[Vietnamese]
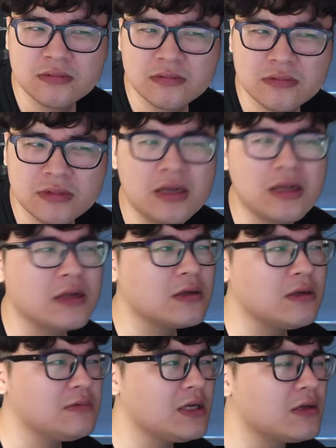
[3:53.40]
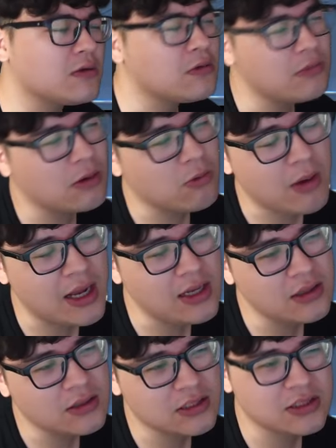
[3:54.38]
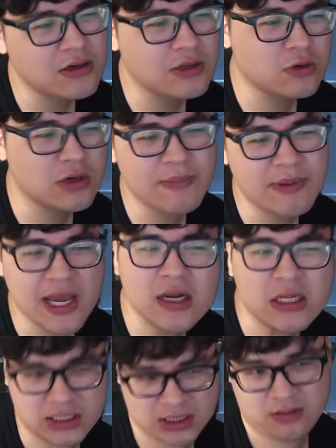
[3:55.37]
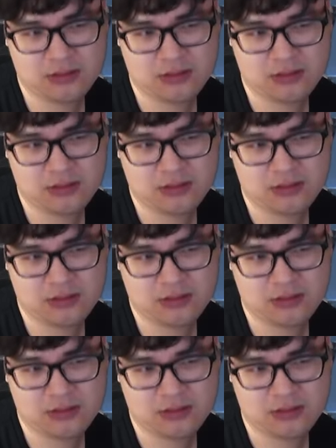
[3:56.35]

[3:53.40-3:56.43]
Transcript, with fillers: nên là đúng tôi bỏ quá tại sao lại tụt FPS được nhỉ